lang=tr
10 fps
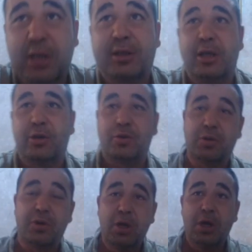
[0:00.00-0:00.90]
katları
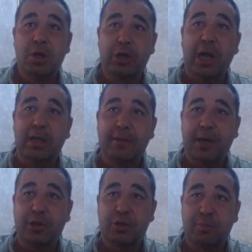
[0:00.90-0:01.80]
diyor. Rally
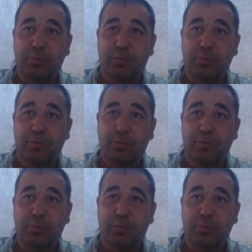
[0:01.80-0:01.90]
başlıyor.